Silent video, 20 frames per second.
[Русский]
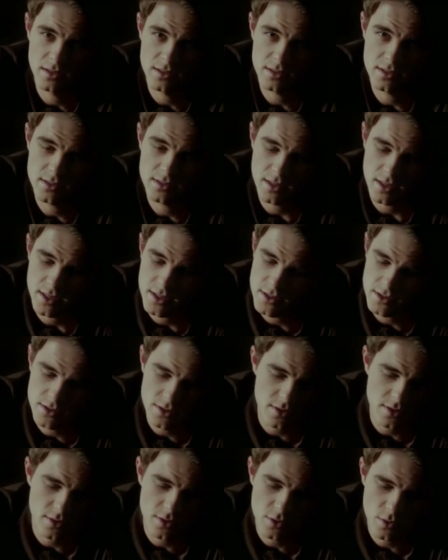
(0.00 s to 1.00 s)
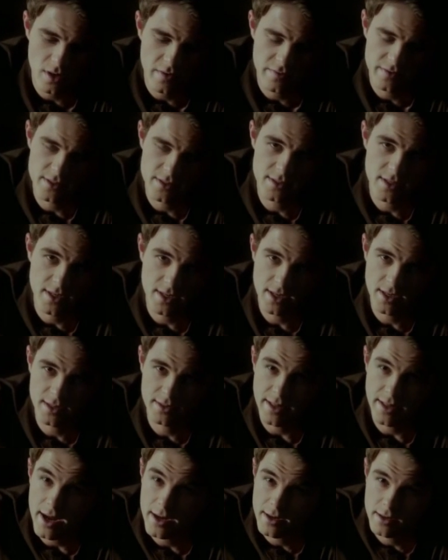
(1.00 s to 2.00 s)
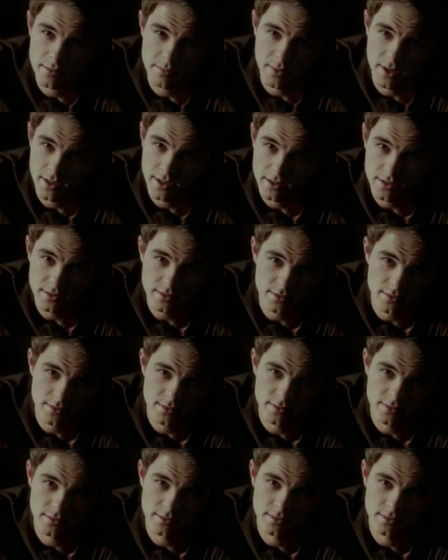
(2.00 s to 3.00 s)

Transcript: Хотя бы это ты можешь сделать после того, как вонзил кинжал мне